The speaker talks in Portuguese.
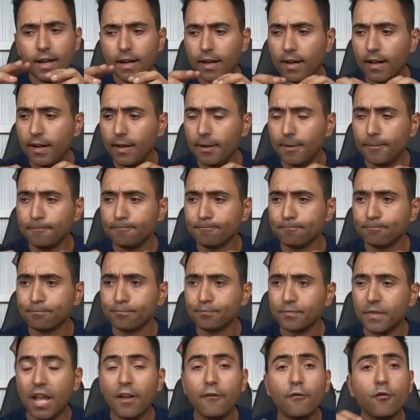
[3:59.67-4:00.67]

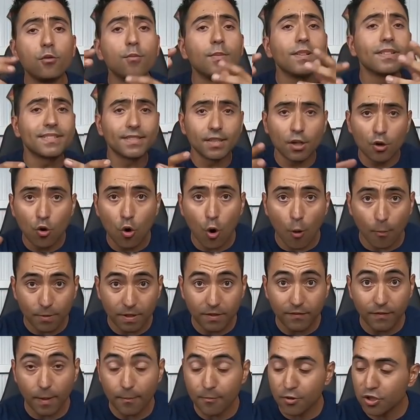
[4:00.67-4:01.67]
ehm, a informação que
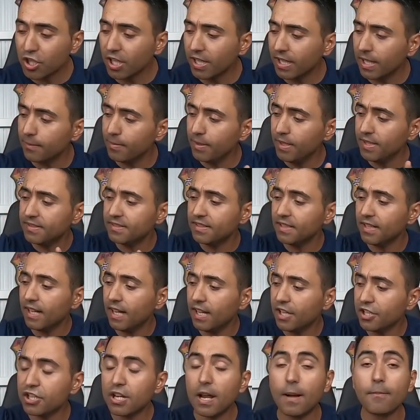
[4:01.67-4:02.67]
obtivemos da cabeça,
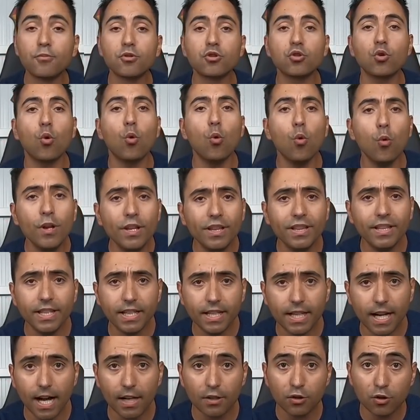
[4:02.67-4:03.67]
achámos o
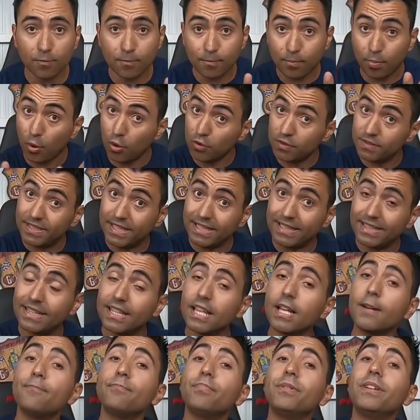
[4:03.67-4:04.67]
indicado para o
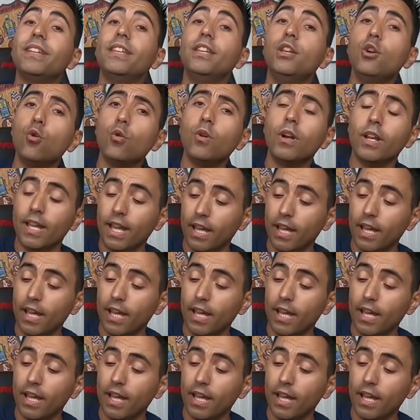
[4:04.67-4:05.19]
setup que eu